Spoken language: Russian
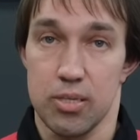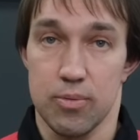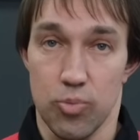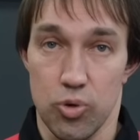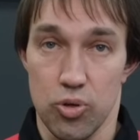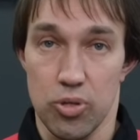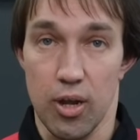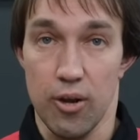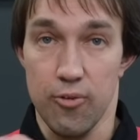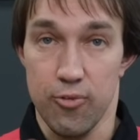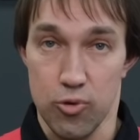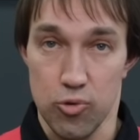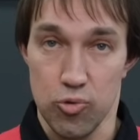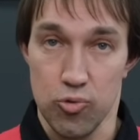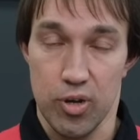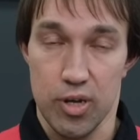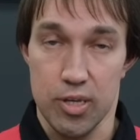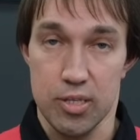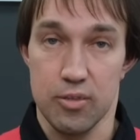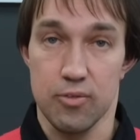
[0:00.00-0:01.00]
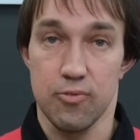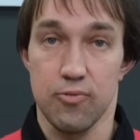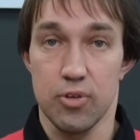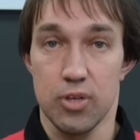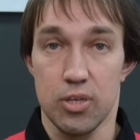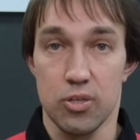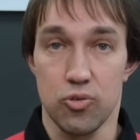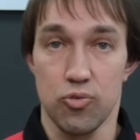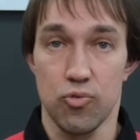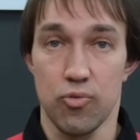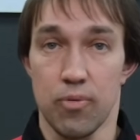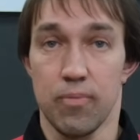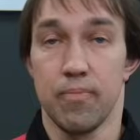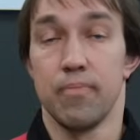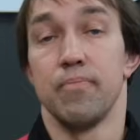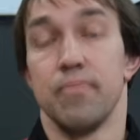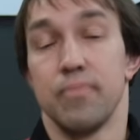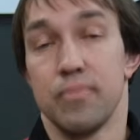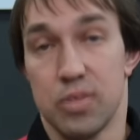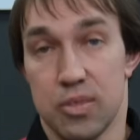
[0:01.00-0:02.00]
Мой телефон указан внизу.
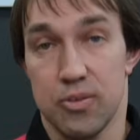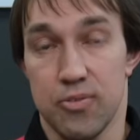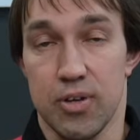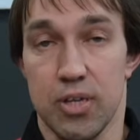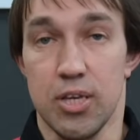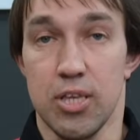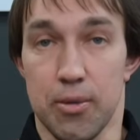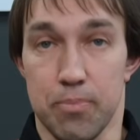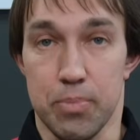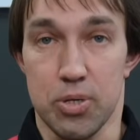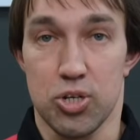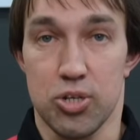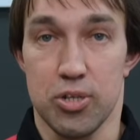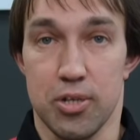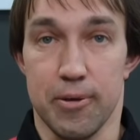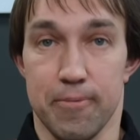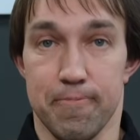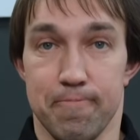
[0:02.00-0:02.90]
Звоните, пишите.